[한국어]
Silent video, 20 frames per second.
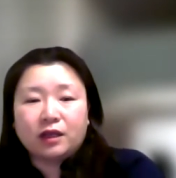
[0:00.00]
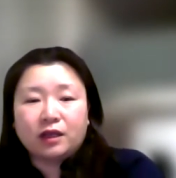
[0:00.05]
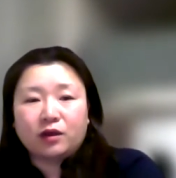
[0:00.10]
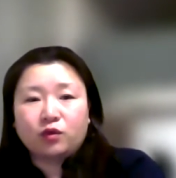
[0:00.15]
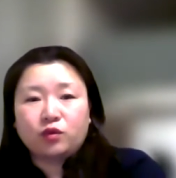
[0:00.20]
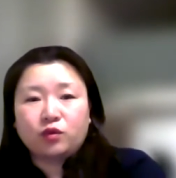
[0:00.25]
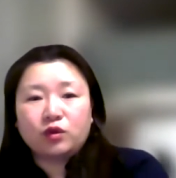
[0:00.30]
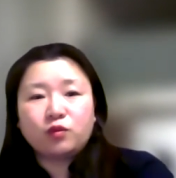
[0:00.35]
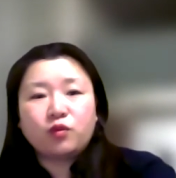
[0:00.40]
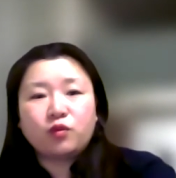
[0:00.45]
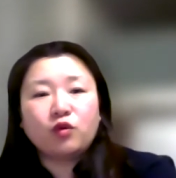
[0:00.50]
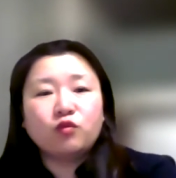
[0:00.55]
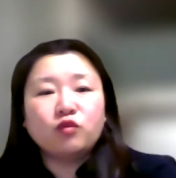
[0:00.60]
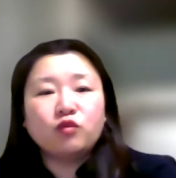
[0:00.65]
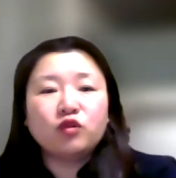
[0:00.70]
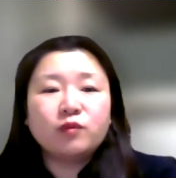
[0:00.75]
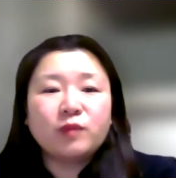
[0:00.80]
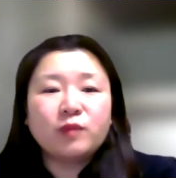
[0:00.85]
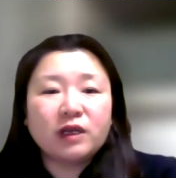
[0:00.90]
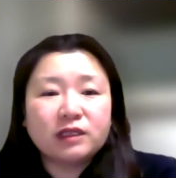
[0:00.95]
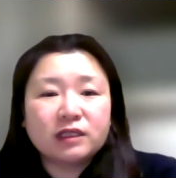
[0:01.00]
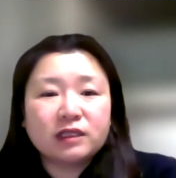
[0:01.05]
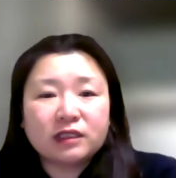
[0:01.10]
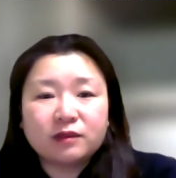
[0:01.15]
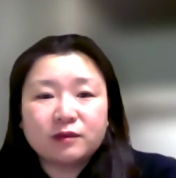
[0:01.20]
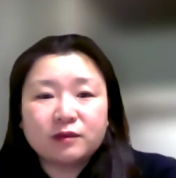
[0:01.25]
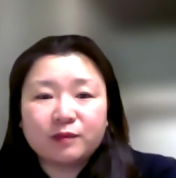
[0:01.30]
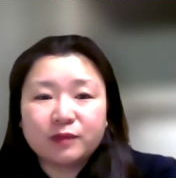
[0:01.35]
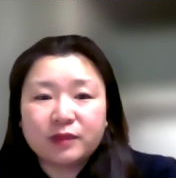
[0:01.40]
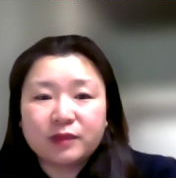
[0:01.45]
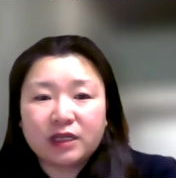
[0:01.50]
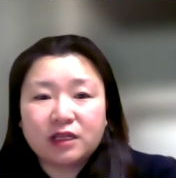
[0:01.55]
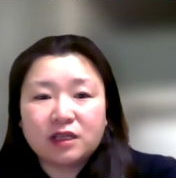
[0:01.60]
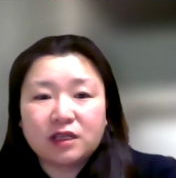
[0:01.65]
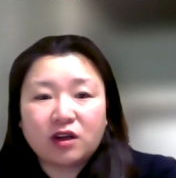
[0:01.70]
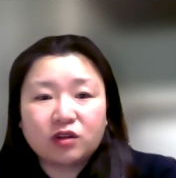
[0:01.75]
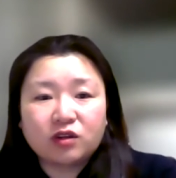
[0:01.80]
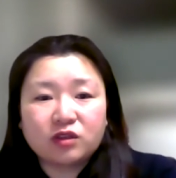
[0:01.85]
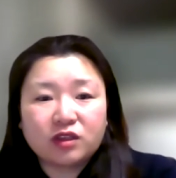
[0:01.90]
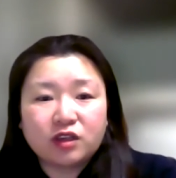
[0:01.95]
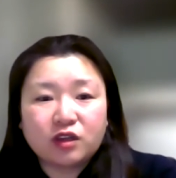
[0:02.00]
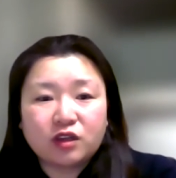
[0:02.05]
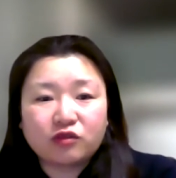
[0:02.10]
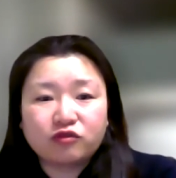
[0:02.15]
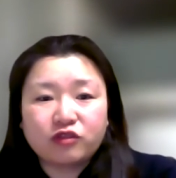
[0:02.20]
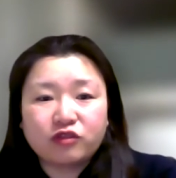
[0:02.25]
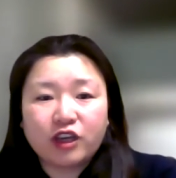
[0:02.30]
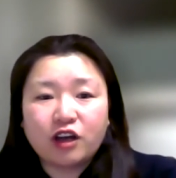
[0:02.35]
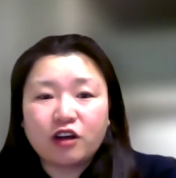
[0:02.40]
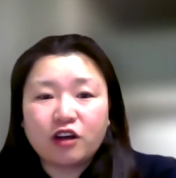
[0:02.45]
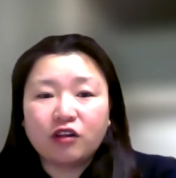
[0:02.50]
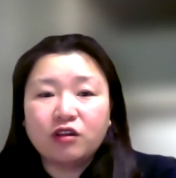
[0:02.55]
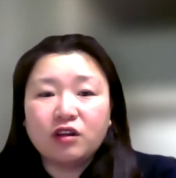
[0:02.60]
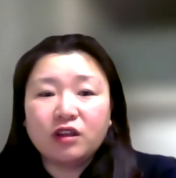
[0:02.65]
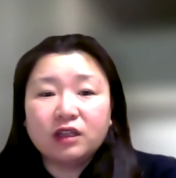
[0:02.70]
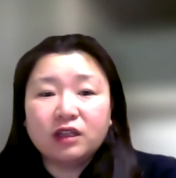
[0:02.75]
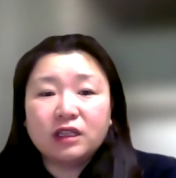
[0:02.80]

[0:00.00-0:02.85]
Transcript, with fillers: 오늘 본문 말씀 읽어드렸고요.